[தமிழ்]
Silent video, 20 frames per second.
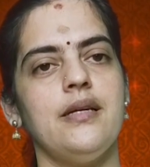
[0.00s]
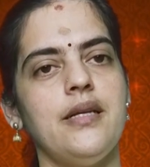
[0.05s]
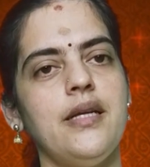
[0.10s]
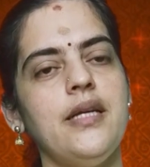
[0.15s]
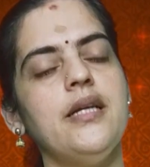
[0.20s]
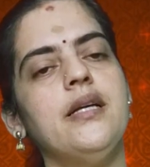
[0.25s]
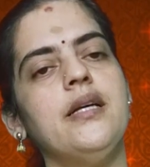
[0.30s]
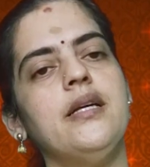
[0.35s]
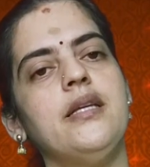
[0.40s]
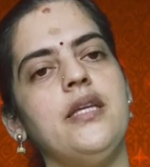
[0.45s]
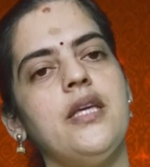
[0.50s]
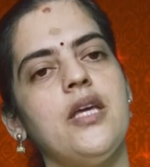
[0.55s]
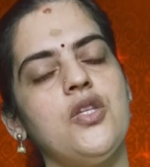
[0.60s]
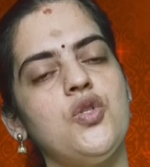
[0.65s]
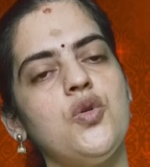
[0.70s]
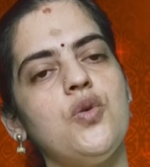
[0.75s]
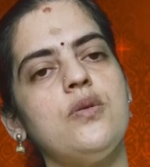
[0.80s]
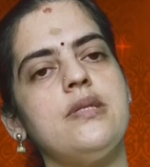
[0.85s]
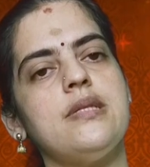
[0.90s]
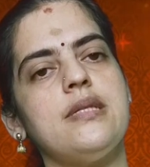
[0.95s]
ரித்
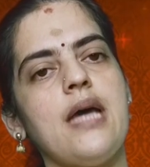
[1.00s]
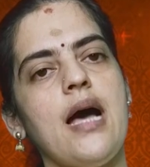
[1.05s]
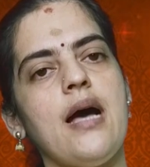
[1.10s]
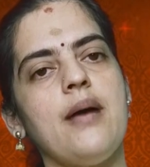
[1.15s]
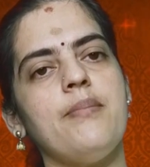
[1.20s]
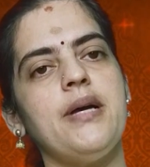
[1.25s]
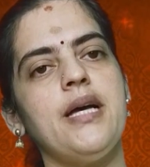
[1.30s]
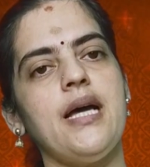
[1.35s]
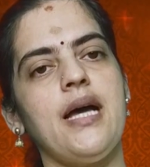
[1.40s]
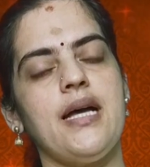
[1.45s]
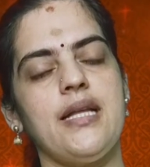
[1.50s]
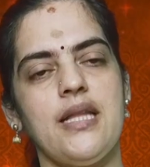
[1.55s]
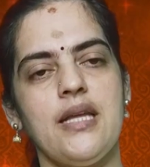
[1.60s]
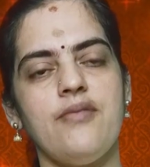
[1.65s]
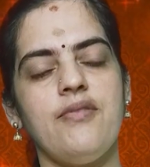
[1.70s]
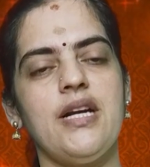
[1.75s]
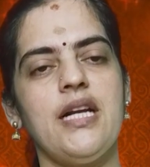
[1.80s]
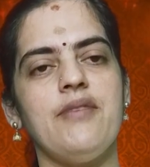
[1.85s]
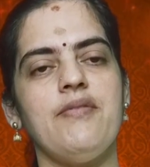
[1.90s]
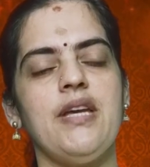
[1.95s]
யஜு சாம
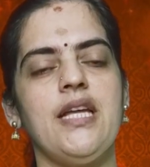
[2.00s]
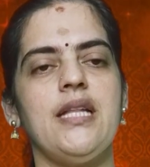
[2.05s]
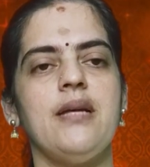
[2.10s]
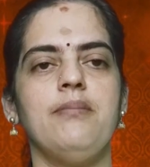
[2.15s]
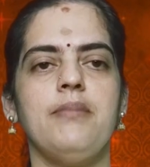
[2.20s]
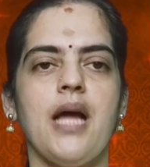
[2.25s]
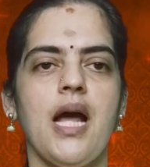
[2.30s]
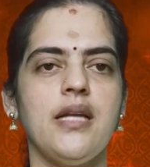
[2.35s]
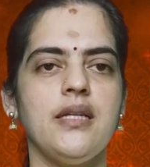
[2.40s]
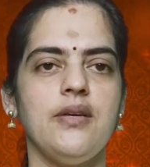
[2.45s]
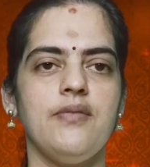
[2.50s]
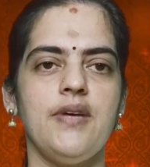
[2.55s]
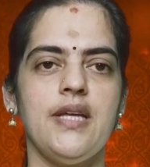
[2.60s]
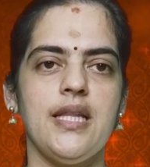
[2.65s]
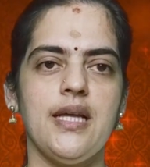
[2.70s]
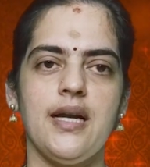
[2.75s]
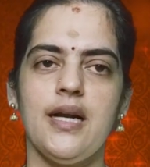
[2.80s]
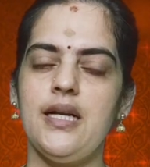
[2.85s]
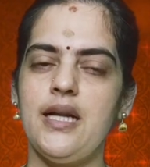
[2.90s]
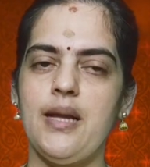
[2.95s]
அதர்வண வேதம் நான்கு
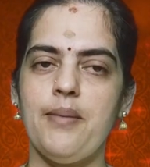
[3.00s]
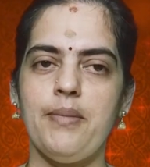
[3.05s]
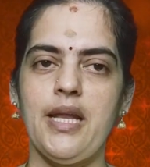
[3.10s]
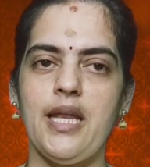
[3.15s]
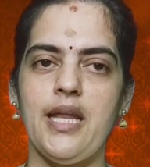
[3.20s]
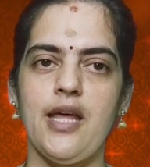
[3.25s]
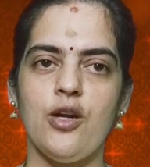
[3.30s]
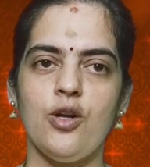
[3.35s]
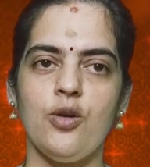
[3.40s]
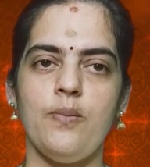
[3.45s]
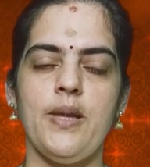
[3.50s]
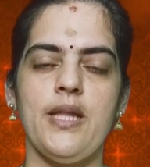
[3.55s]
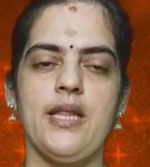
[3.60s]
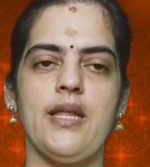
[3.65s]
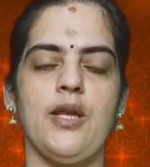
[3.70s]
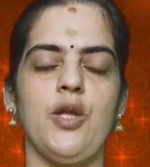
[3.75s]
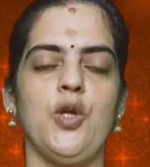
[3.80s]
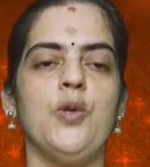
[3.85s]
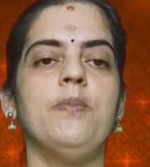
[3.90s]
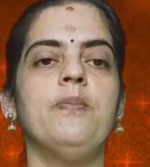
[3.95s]
வேதங்கள் நம்ம எல்லாருக்குமே
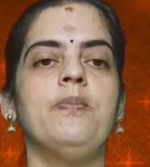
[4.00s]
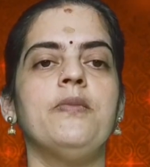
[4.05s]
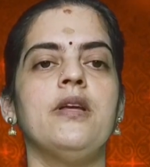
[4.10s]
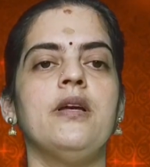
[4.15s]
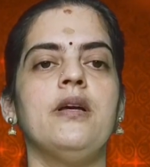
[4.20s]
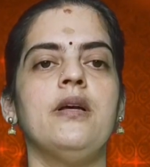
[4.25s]
தெரியும்